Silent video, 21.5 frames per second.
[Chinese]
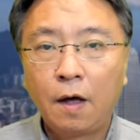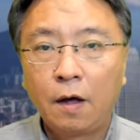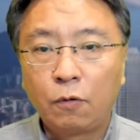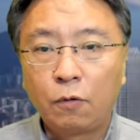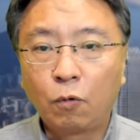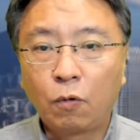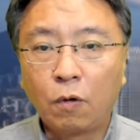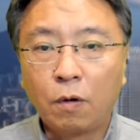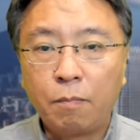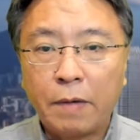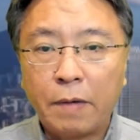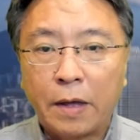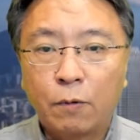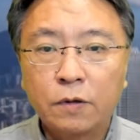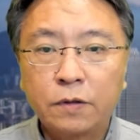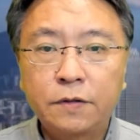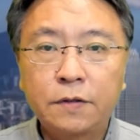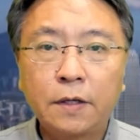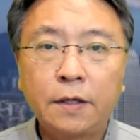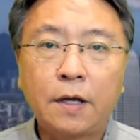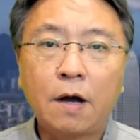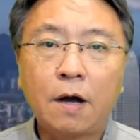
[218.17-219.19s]
如果美国
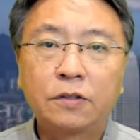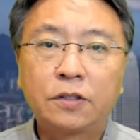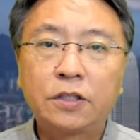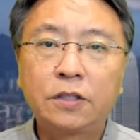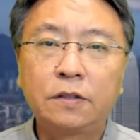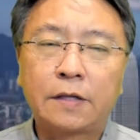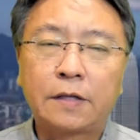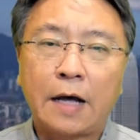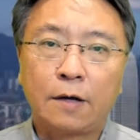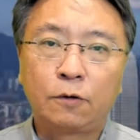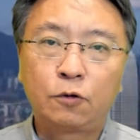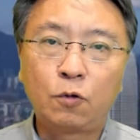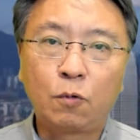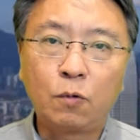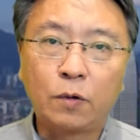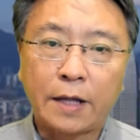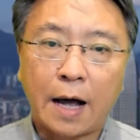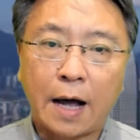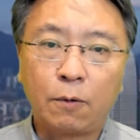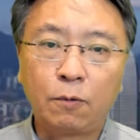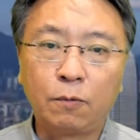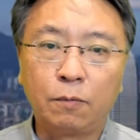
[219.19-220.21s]
真的要制裁中国
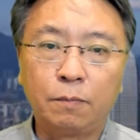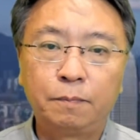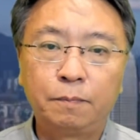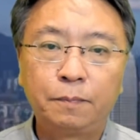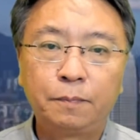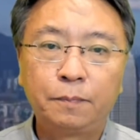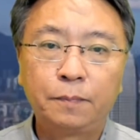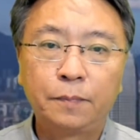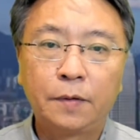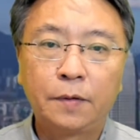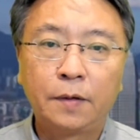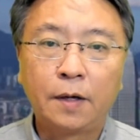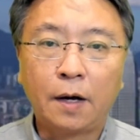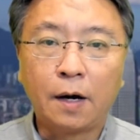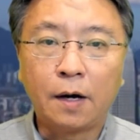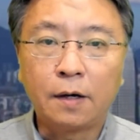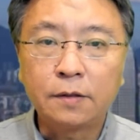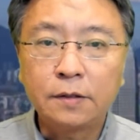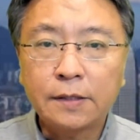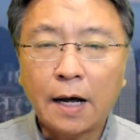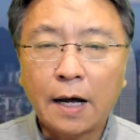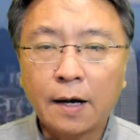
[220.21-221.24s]
大陆
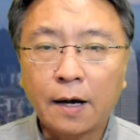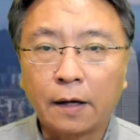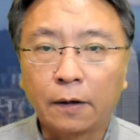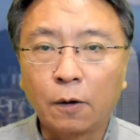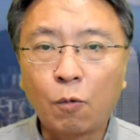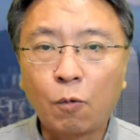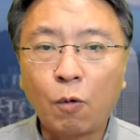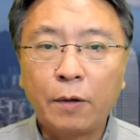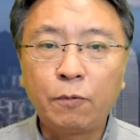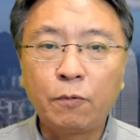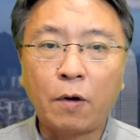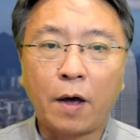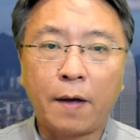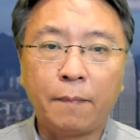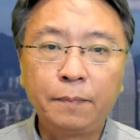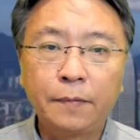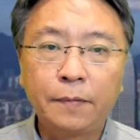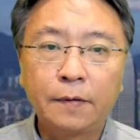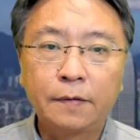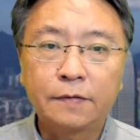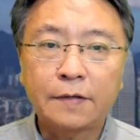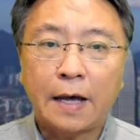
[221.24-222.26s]
和香港的官
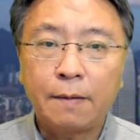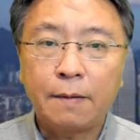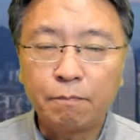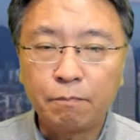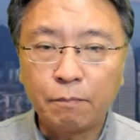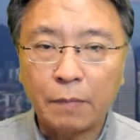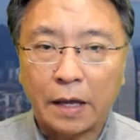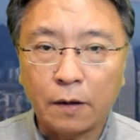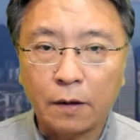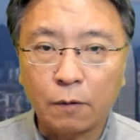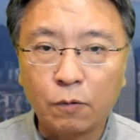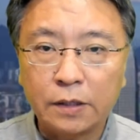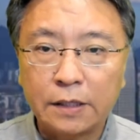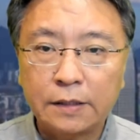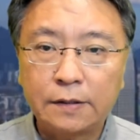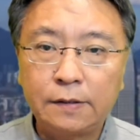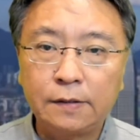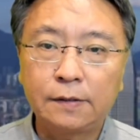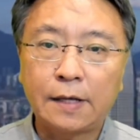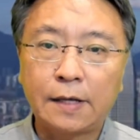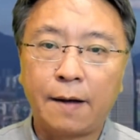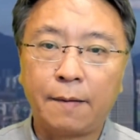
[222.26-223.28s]
员在美国的
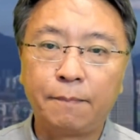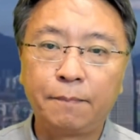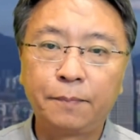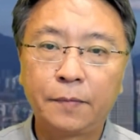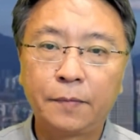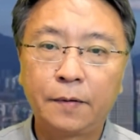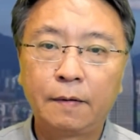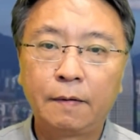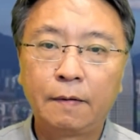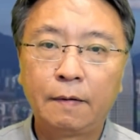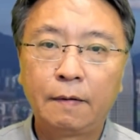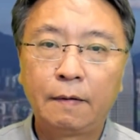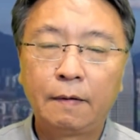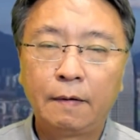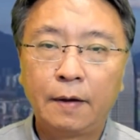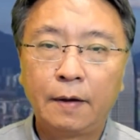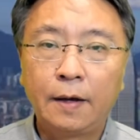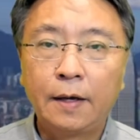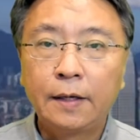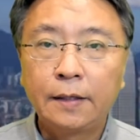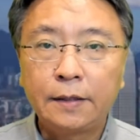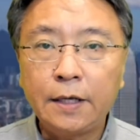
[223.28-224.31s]
资产，
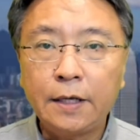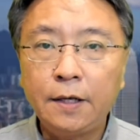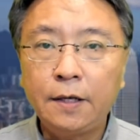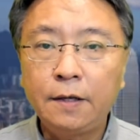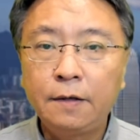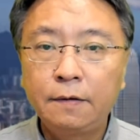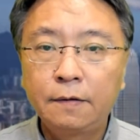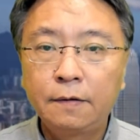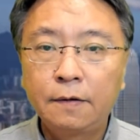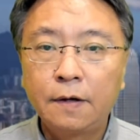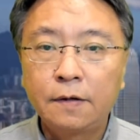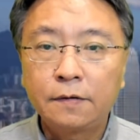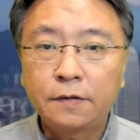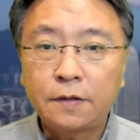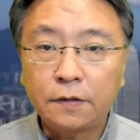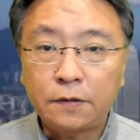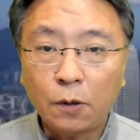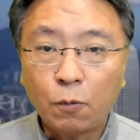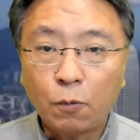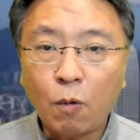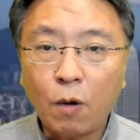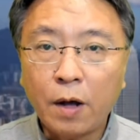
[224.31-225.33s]
第一，这
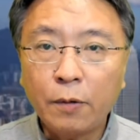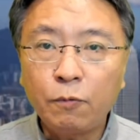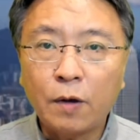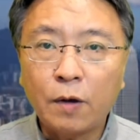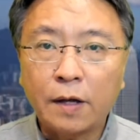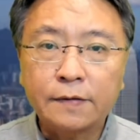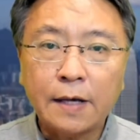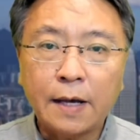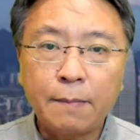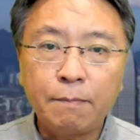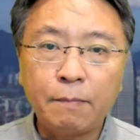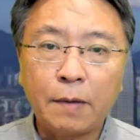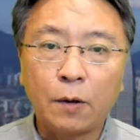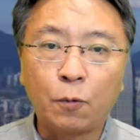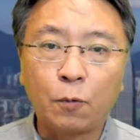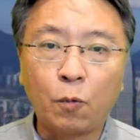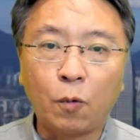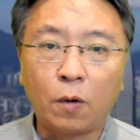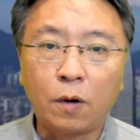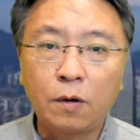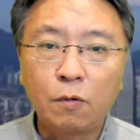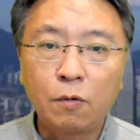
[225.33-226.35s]
些官员在美
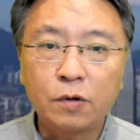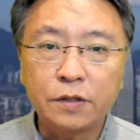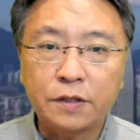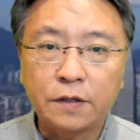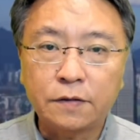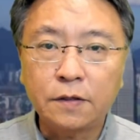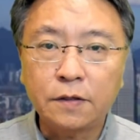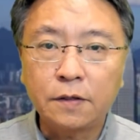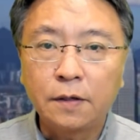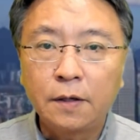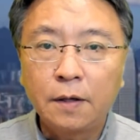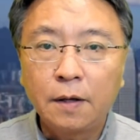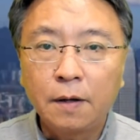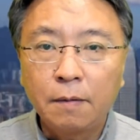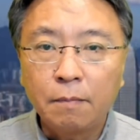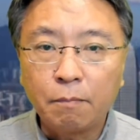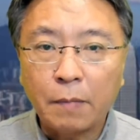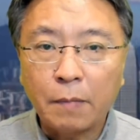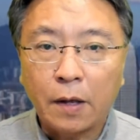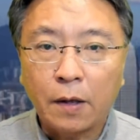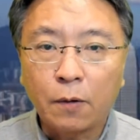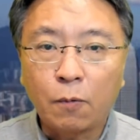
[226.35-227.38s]
国或者是
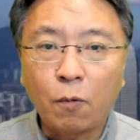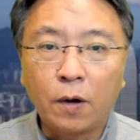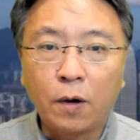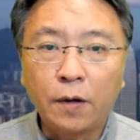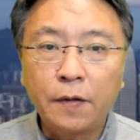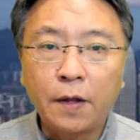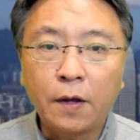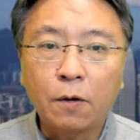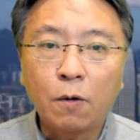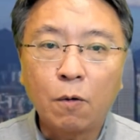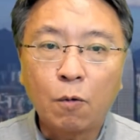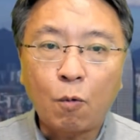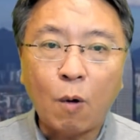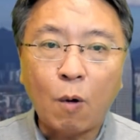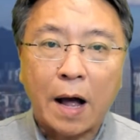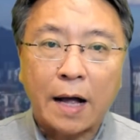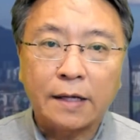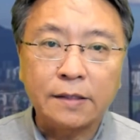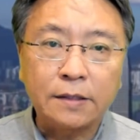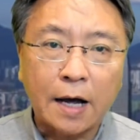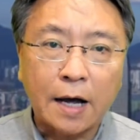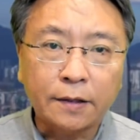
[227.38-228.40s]
美国能够
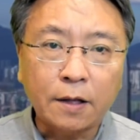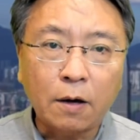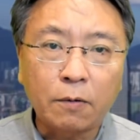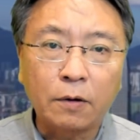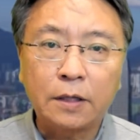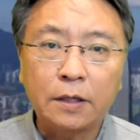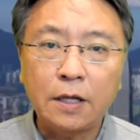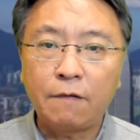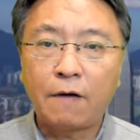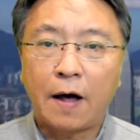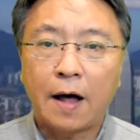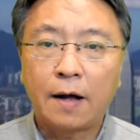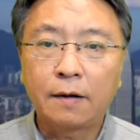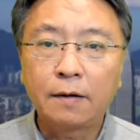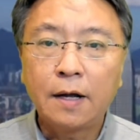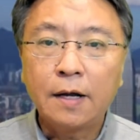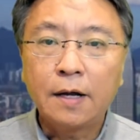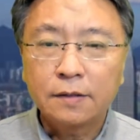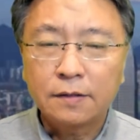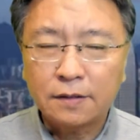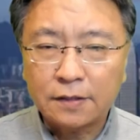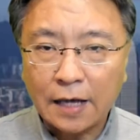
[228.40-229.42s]
管辖到的地方
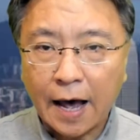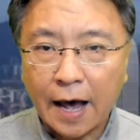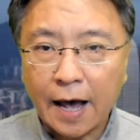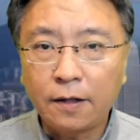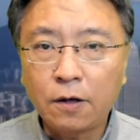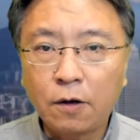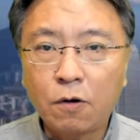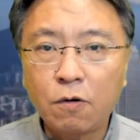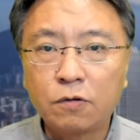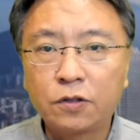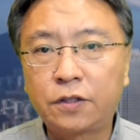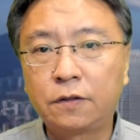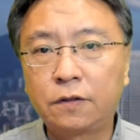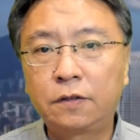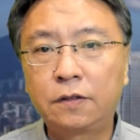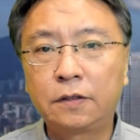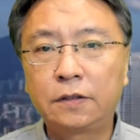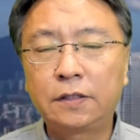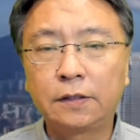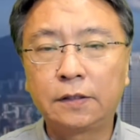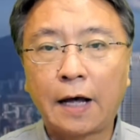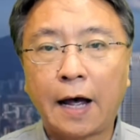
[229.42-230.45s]
才能够实
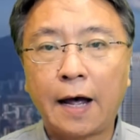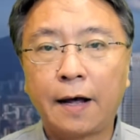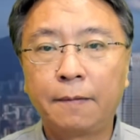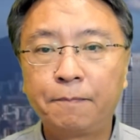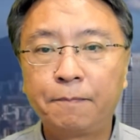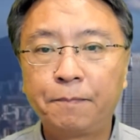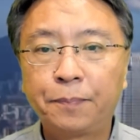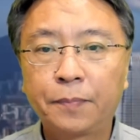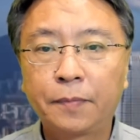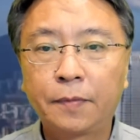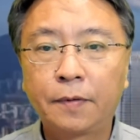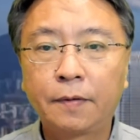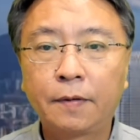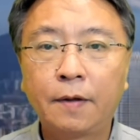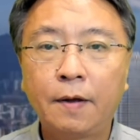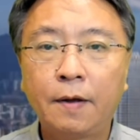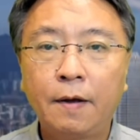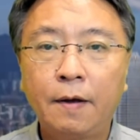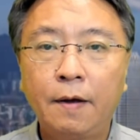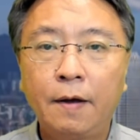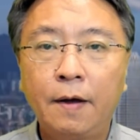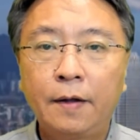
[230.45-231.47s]
施制裁；
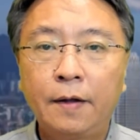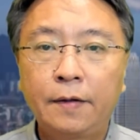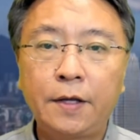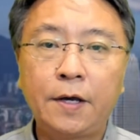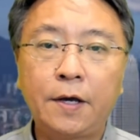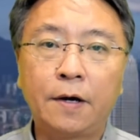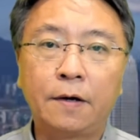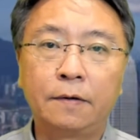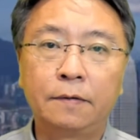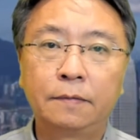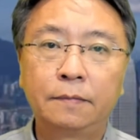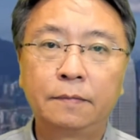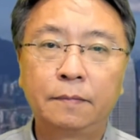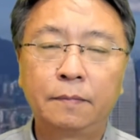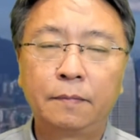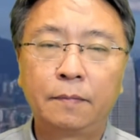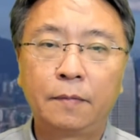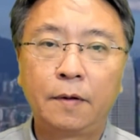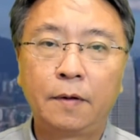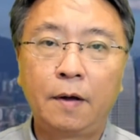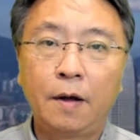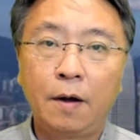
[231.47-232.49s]
第二，
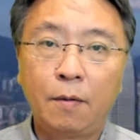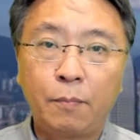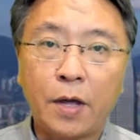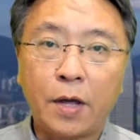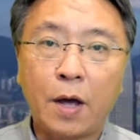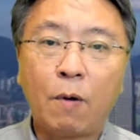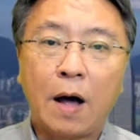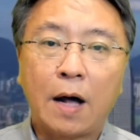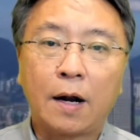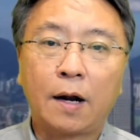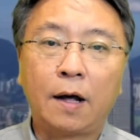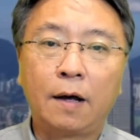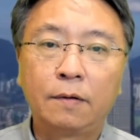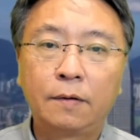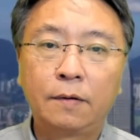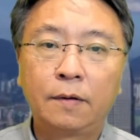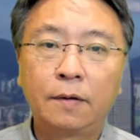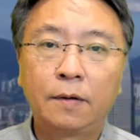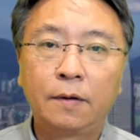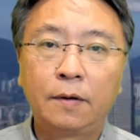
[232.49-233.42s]
不要忘了，